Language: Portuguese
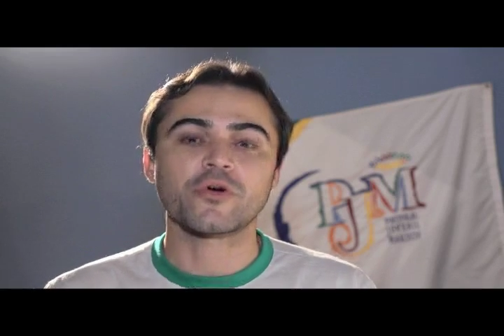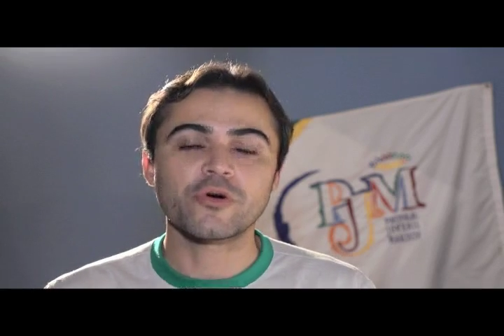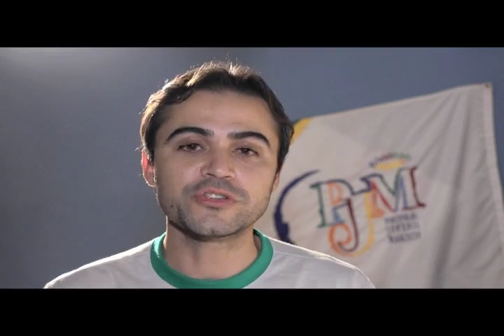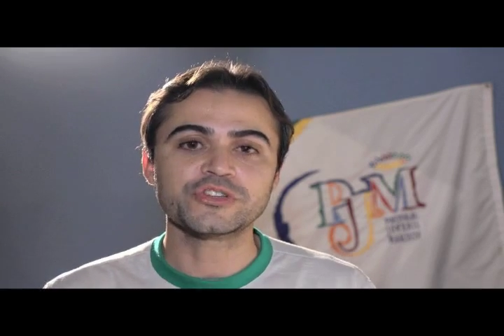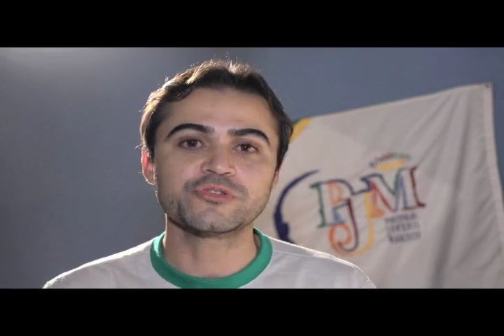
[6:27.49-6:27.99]

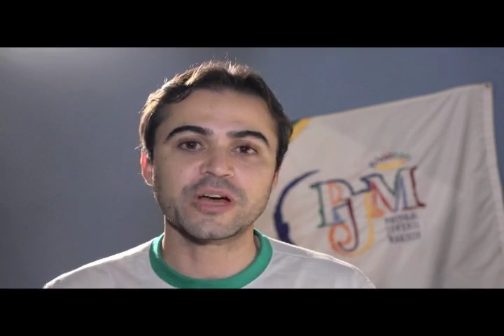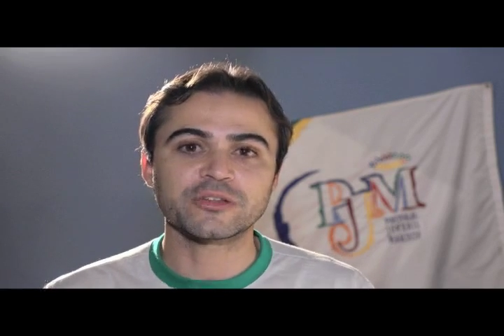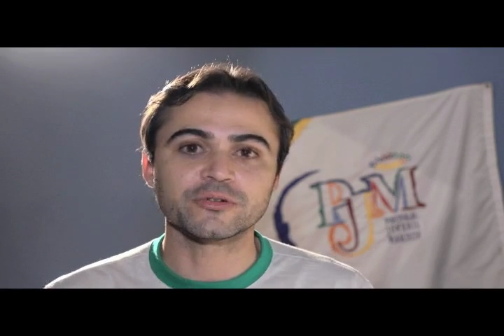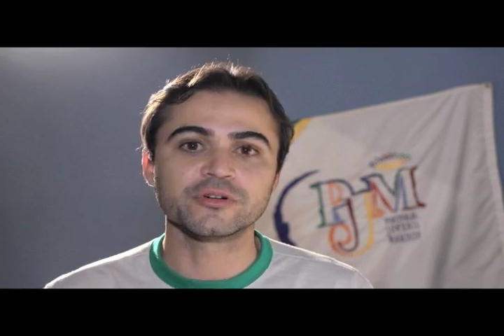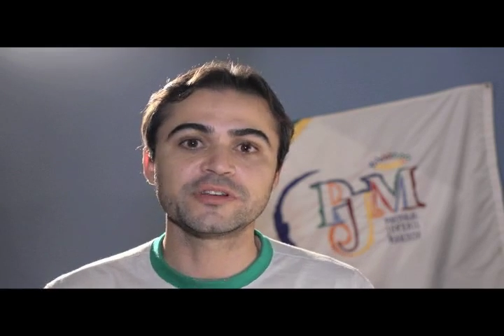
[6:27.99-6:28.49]

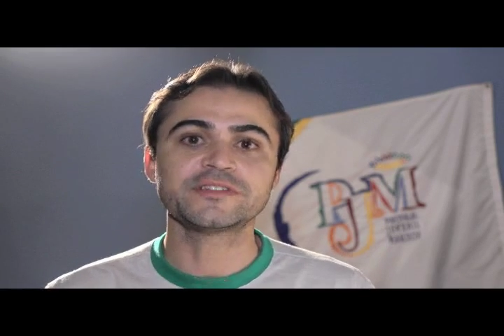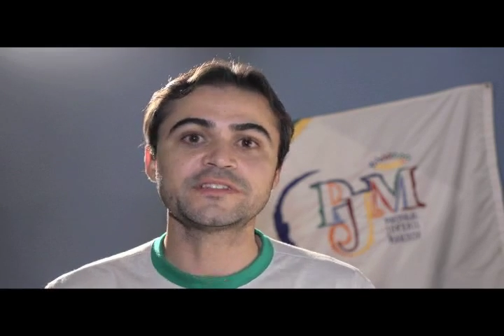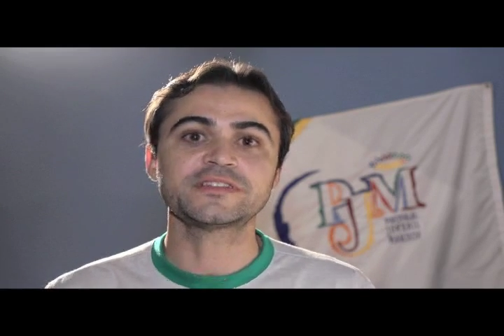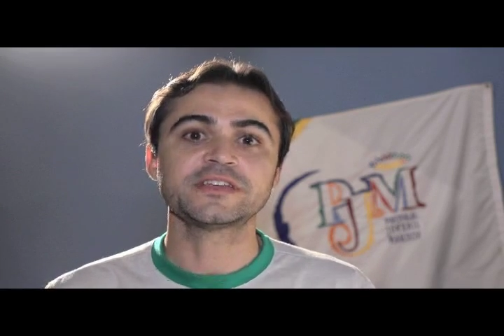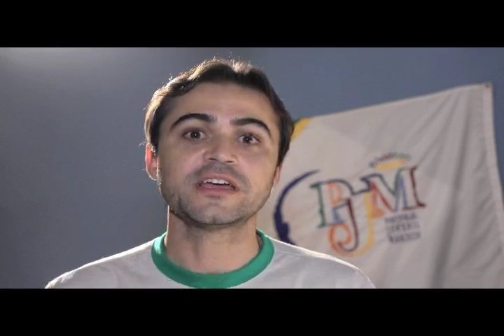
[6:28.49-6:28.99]

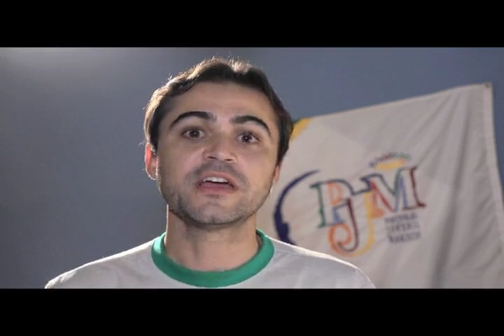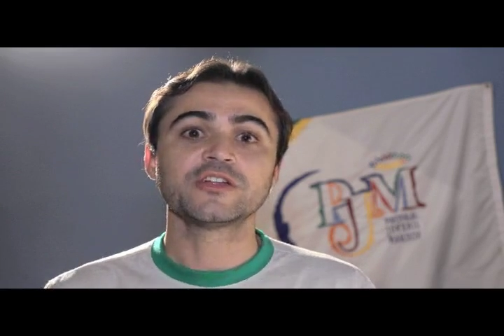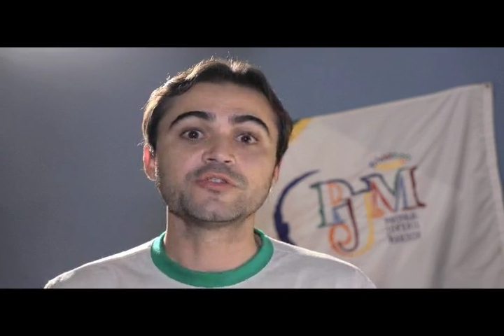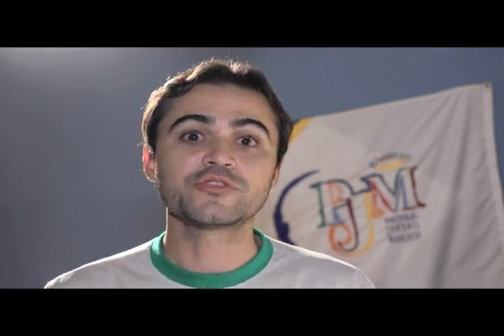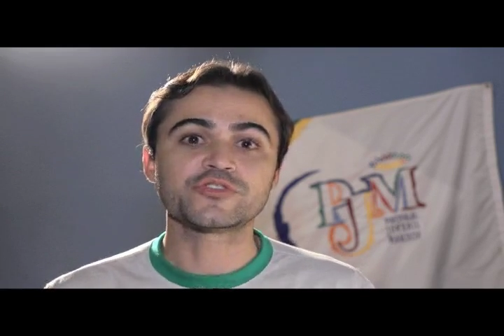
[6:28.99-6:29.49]
continuadores
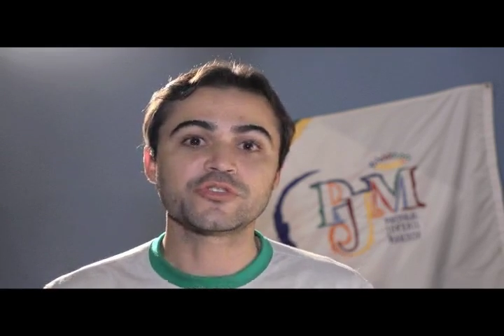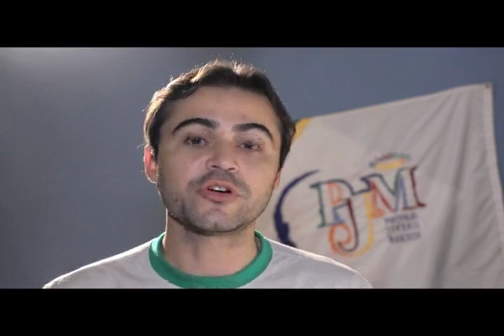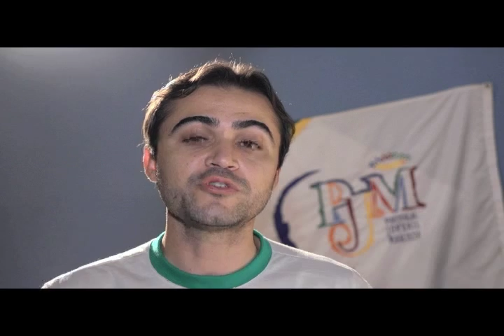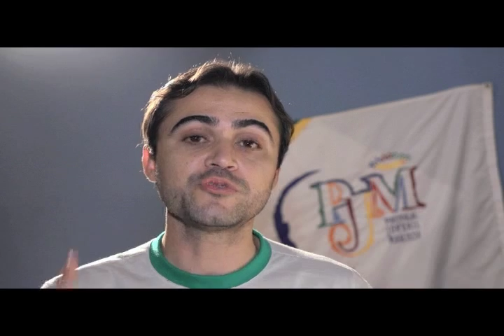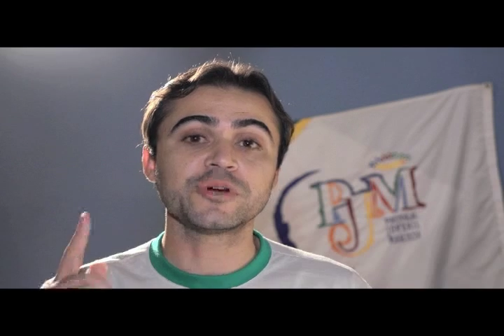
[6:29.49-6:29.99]
do
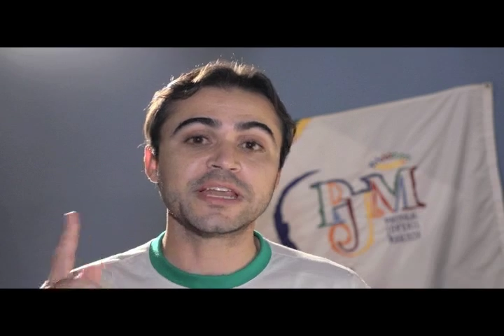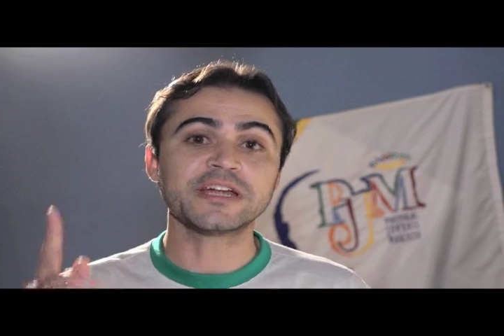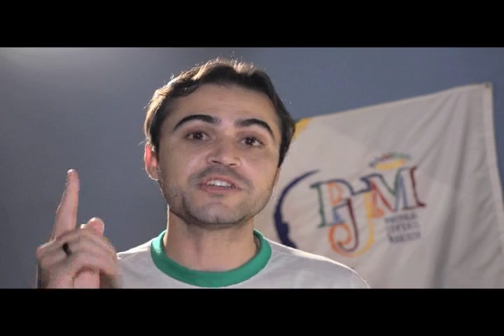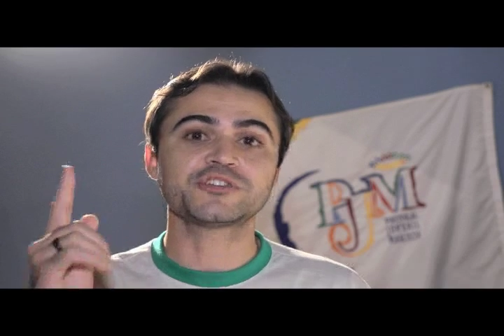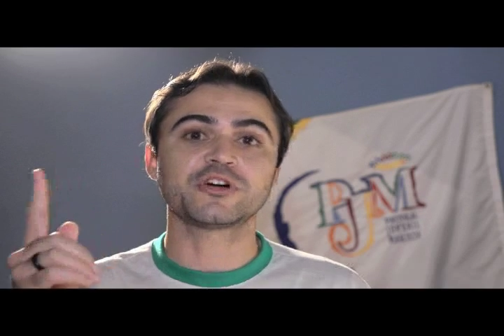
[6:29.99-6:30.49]
sonho de um
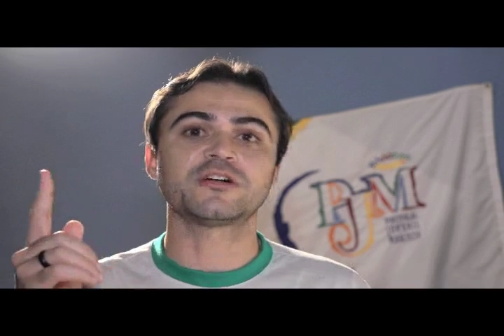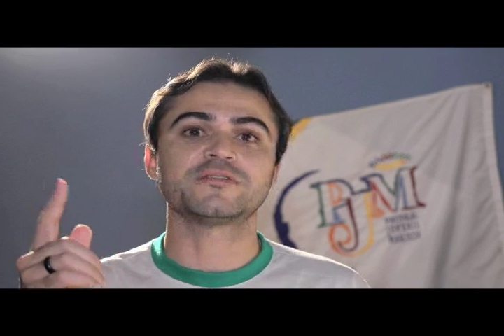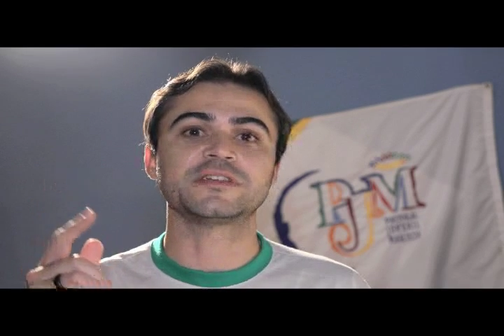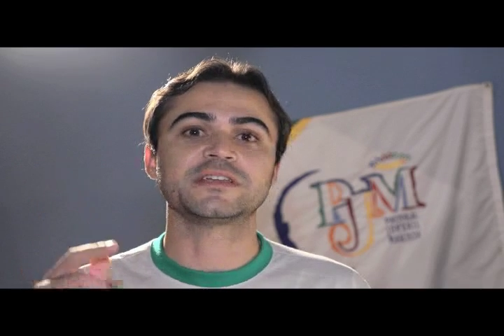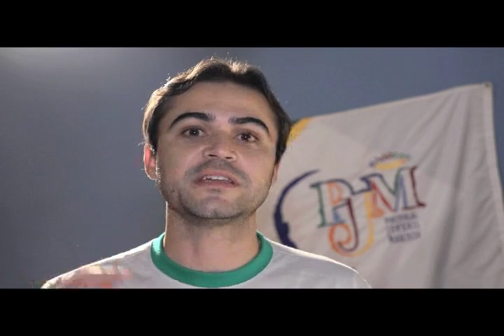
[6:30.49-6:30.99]
grande
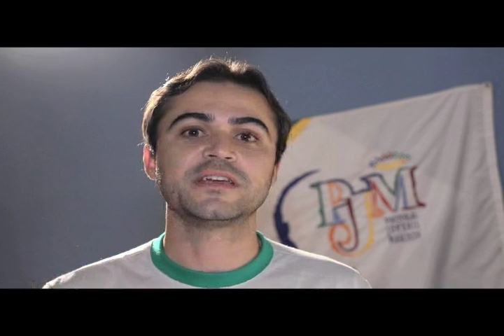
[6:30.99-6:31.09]
jovem